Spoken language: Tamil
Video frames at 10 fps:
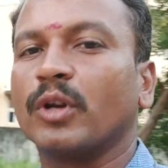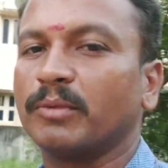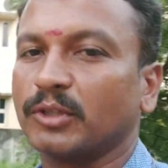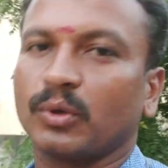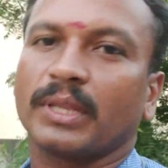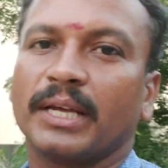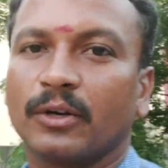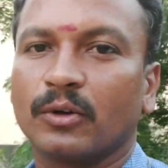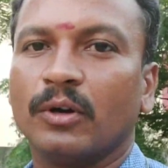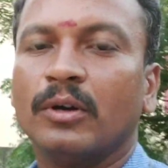கிலோமீட்டர்ஸ்குள்ளே தான்
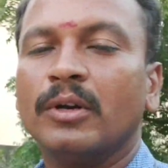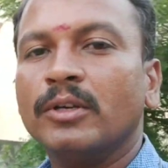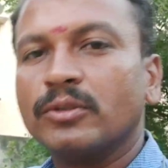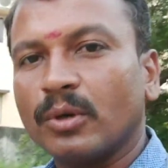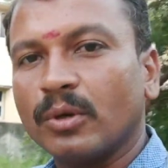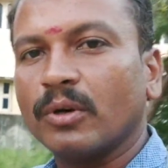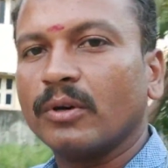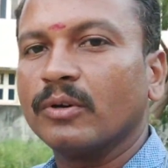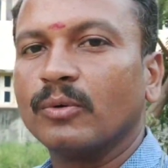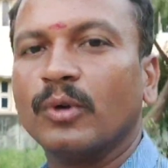இருக்கும் ஸோ
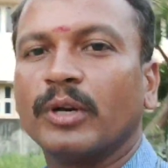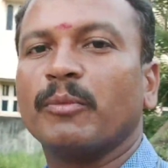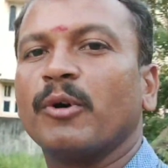ஊருக்கு